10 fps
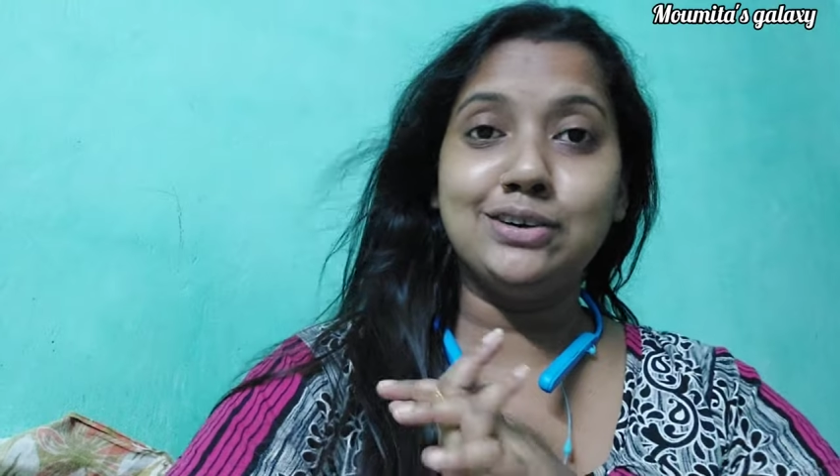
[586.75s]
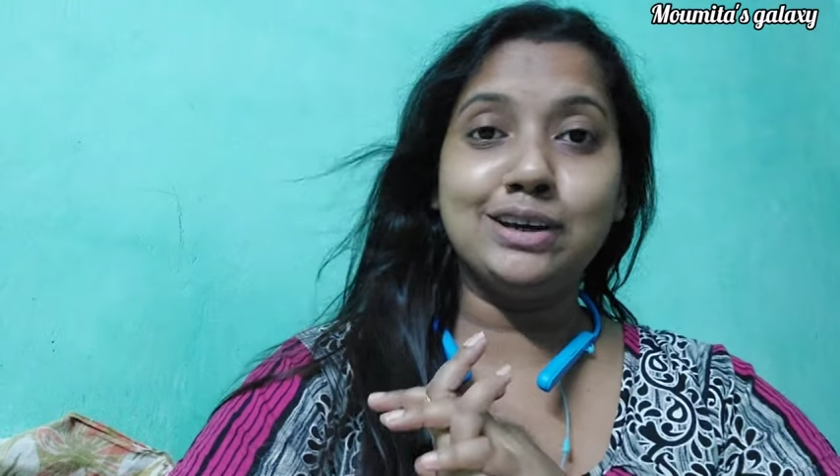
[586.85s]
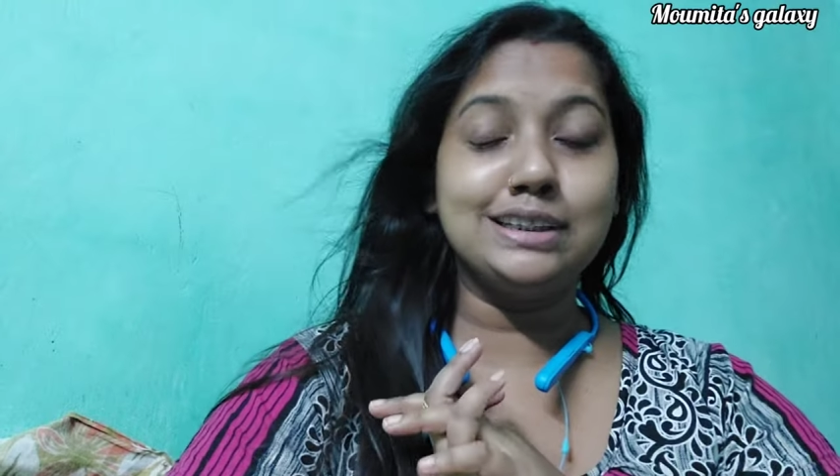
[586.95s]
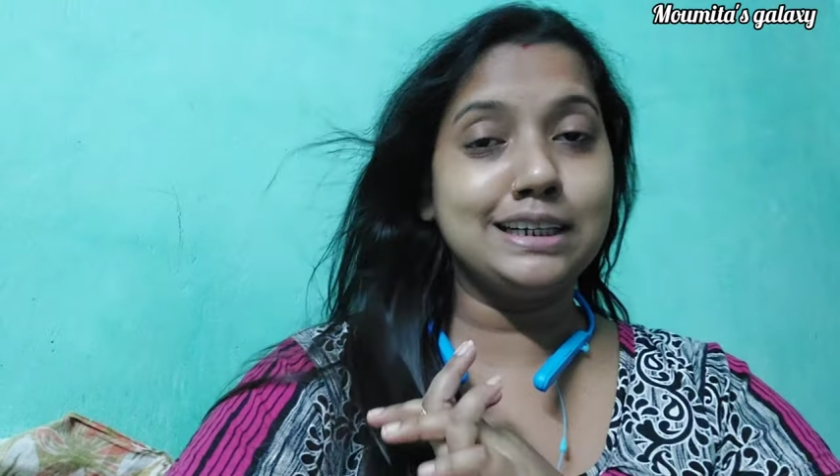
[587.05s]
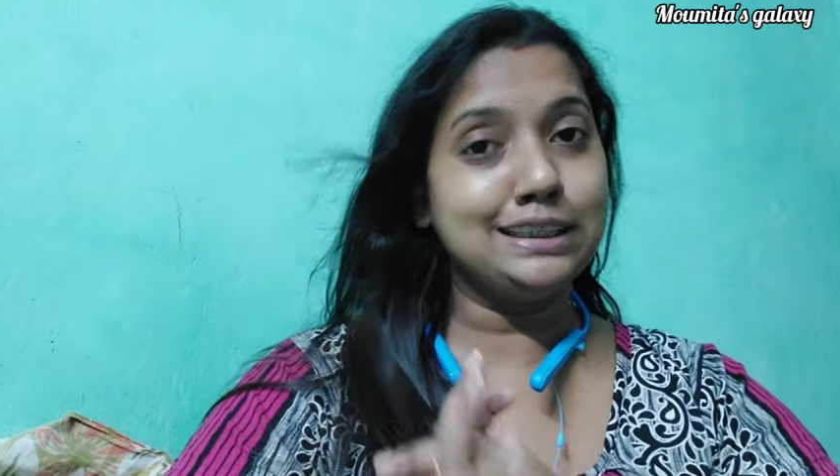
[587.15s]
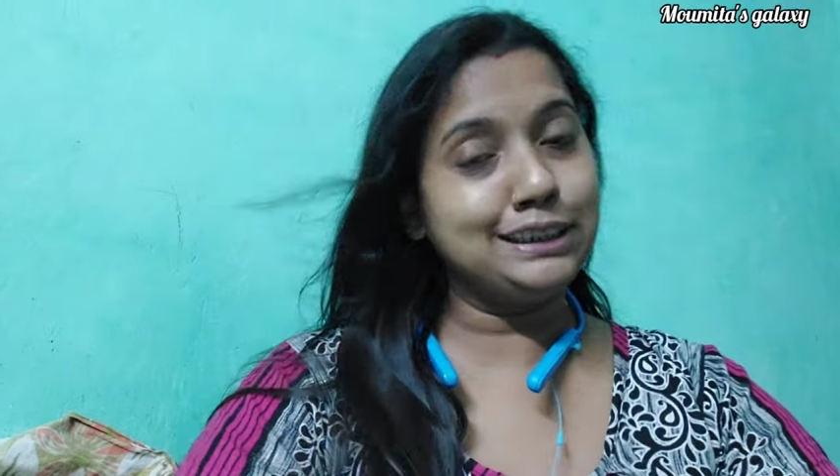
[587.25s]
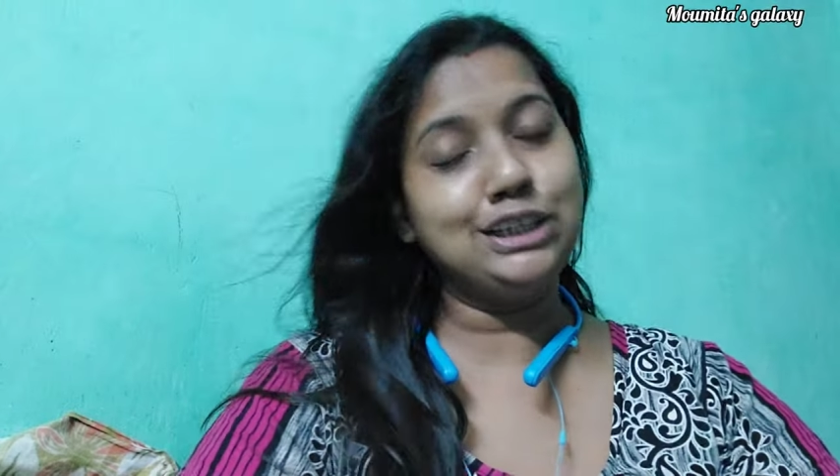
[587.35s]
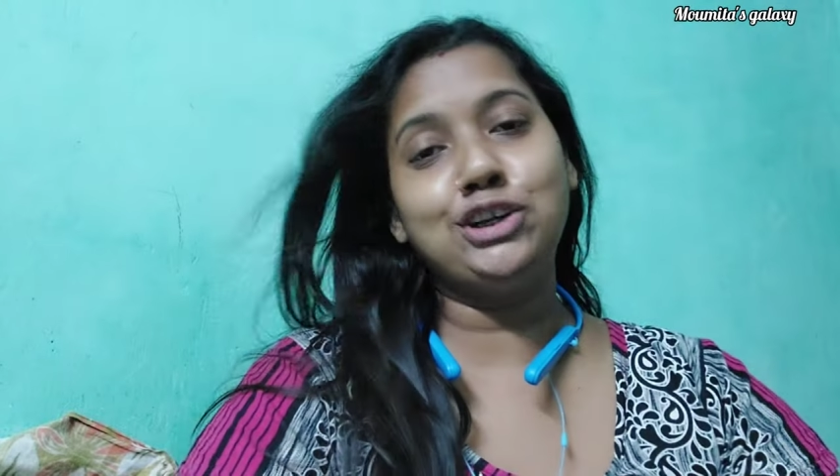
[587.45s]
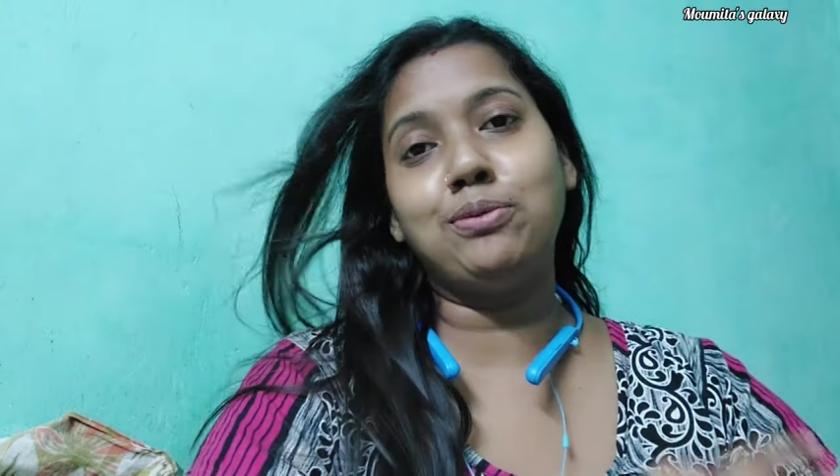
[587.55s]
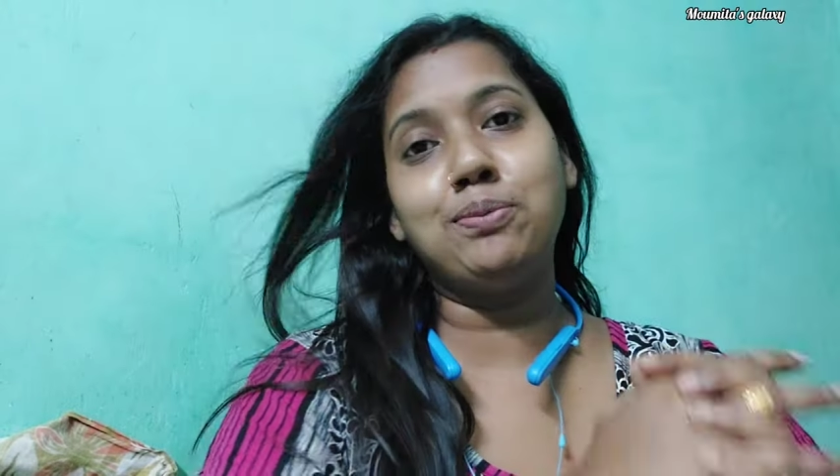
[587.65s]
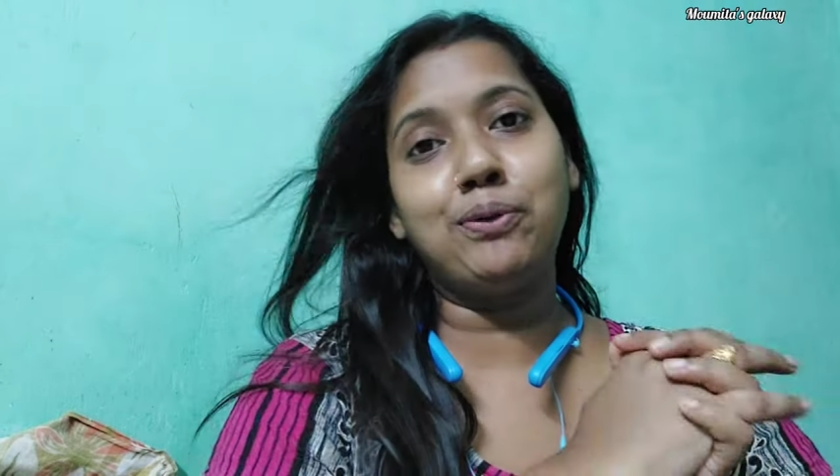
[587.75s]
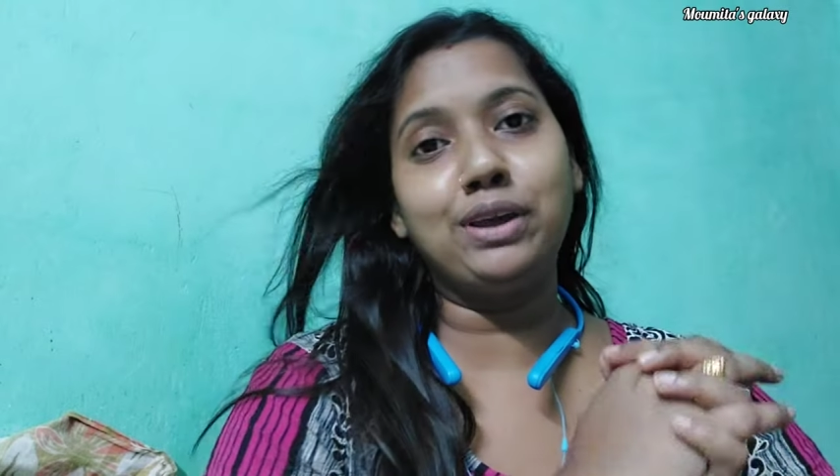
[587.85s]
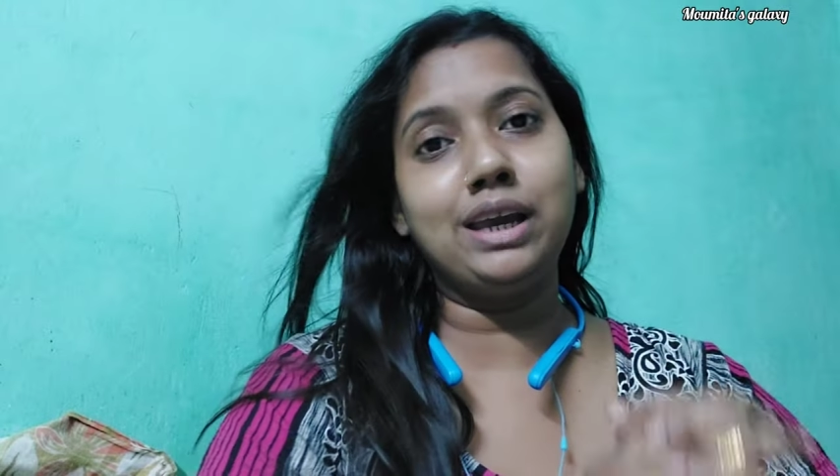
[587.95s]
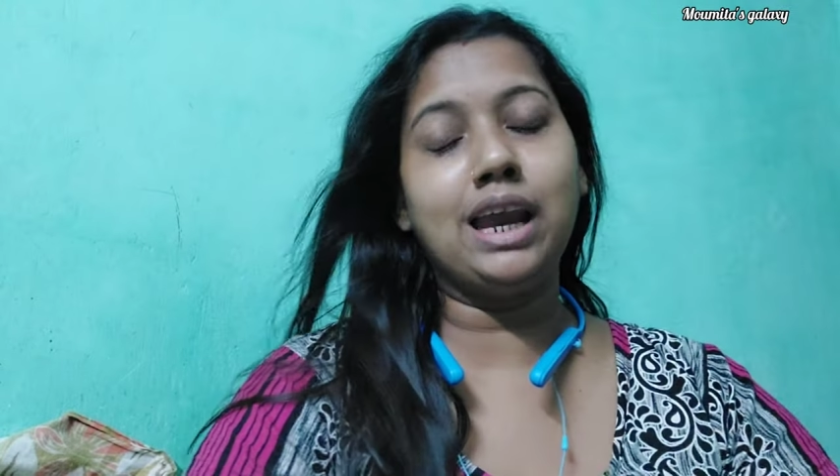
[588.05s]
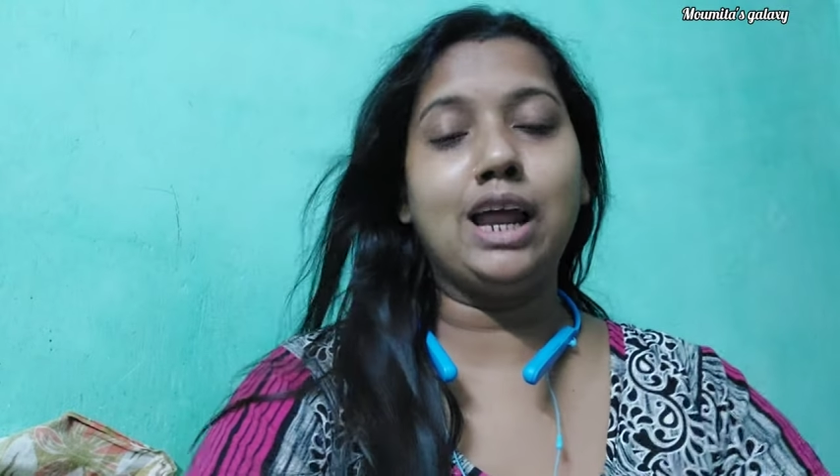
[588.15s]
ডোডোকে জাস্ট এই সবে
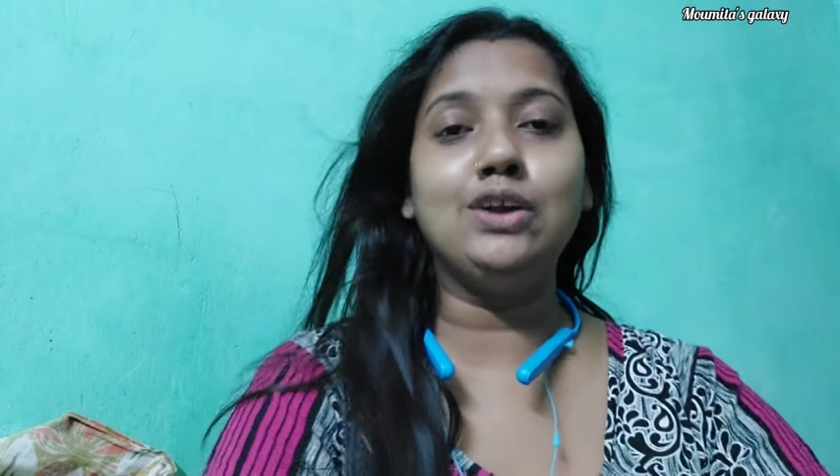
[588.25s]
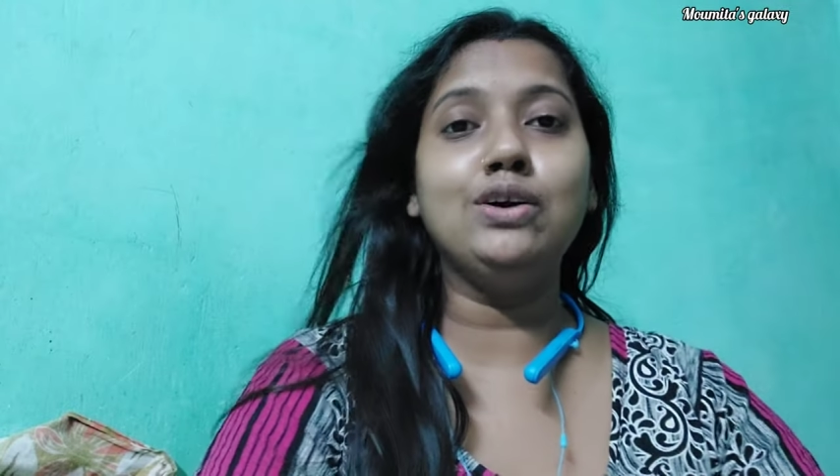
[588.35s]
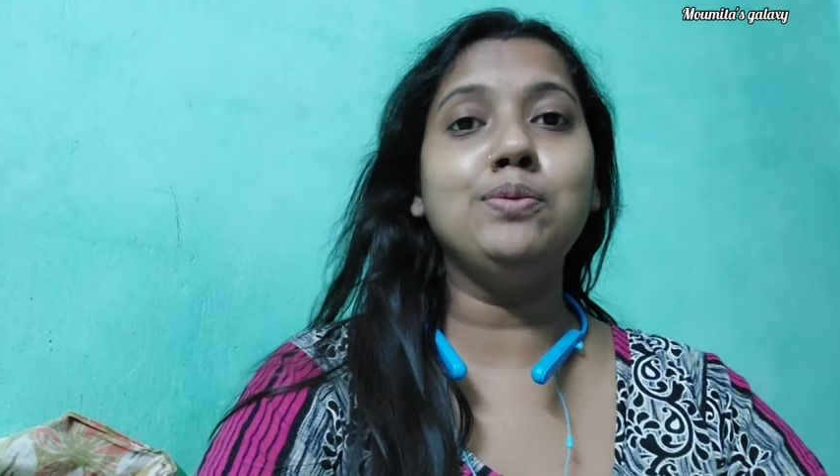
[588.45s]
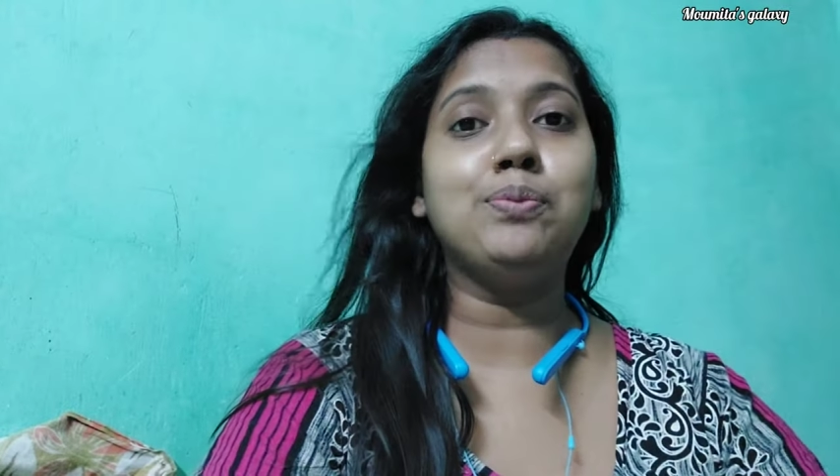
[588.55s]
পড়িয়ে গেল